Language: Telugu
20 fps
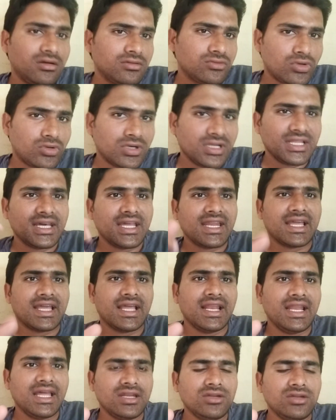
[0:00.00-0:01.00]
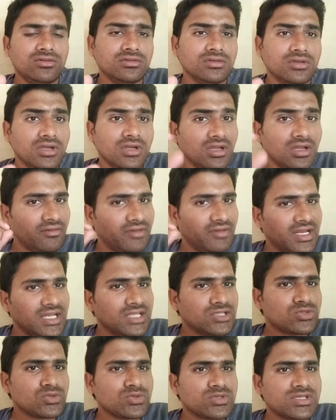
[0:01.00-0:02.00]
తోట దగ్గరికి వెళ్ళాను వెళ్ళి
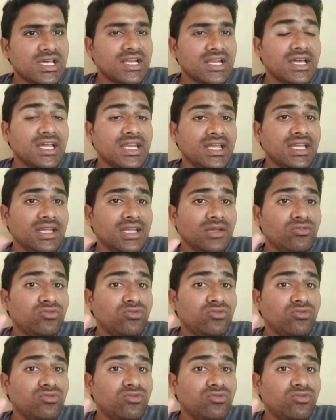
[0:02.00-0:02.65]
చూశాను కానీ